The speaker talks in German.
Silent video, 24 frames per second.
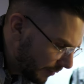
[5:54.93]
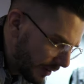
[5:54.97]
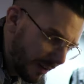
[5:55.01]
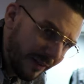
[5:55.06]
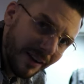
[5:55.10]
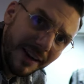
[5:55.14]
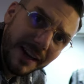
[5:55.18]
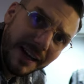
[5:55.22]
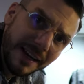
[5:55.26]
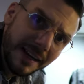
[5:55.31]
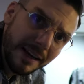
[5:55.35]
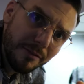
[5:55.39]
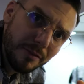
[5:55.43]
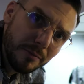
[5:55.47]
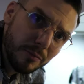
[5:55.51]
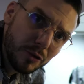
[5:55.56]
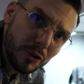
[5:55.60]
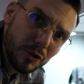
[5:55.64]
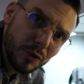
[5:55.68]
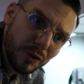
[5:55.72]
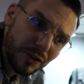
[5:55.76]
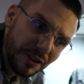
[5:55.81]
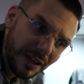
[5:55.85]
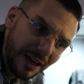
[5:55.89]
Weil er halt einfach ein
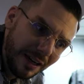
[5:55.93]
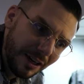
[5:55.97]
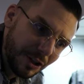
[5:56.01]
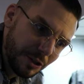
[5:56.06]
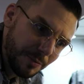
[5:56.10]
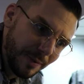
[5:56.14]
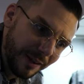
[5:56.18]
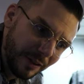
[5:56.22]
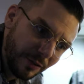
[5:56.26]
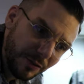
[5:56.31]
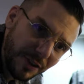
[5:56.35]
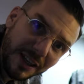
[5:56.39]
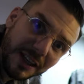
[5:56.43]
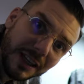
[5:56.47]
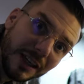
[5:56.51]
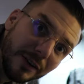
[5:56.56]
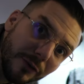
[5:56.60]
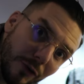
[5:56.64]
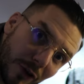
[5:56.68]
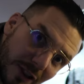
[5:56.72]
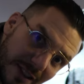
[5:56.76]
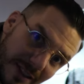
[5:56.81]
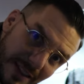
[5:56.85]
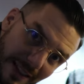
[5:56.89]
bisschen neutraler schmeckt und dann die
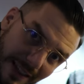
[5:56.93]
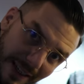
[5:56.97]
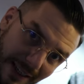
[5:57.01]
Gewürze